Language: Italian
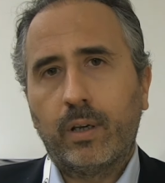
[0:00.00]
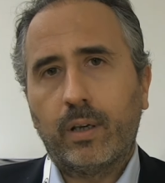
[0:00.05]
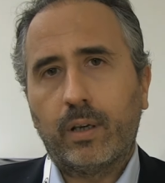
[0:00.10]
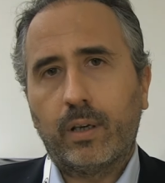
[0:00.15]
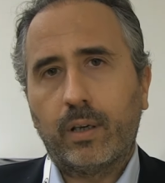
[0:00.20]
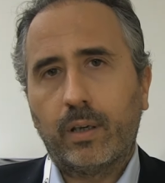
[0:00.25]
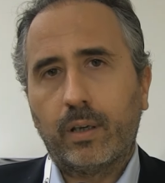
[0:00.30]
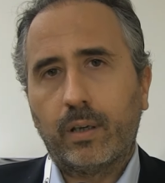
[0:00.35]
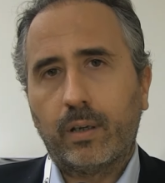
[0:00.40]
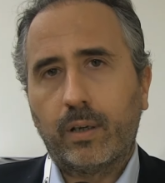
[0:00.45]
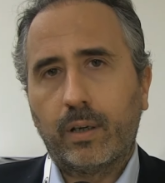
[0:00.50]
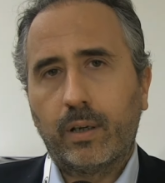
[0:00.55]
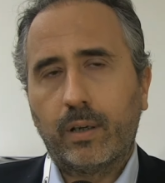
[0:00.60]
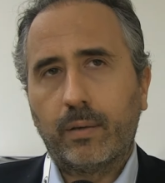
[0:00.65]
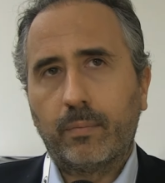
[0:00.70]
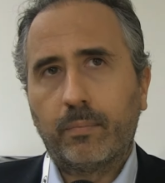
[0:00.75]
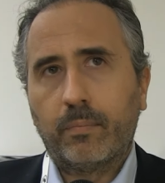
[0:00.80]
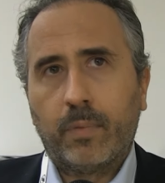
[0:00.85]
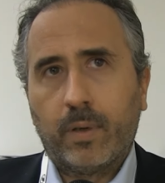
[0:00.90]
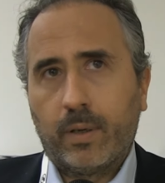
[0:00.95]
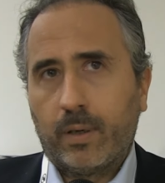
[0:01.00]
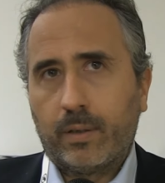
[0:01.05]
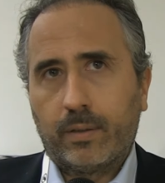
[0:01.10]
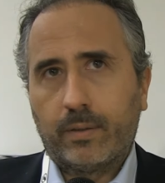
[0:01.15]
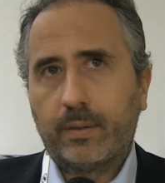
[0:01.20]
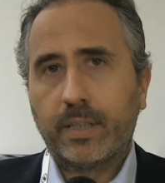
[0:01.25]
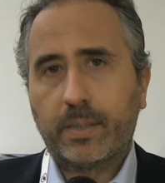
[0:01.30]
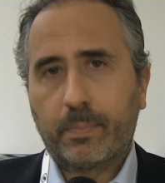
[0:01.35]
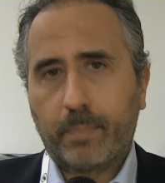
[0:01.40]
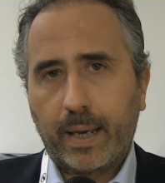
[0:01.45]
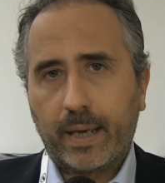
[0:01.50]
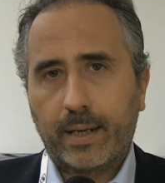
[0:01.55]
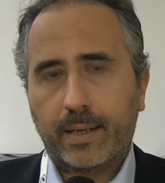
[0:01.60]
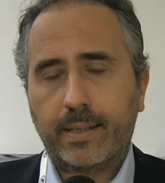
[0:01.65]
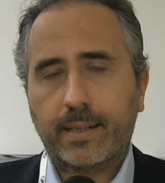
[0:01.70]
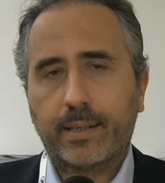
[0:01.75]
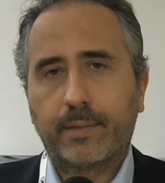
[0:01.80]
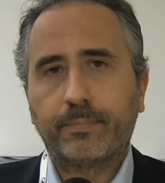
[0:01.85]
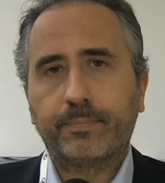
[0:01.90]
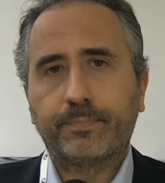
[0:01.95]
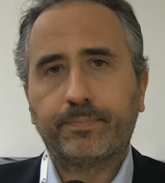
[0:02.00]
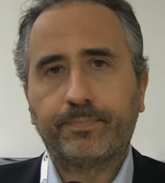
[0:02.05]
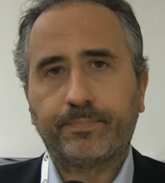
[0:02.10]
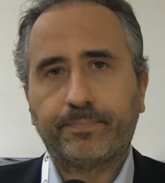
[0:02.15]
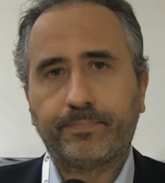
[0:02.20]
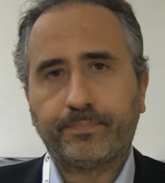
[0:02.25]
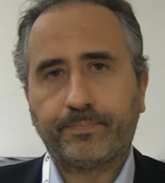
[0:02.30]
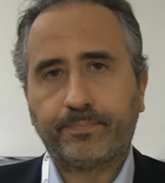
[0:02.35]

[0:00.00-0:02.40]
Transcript: eh, disperse.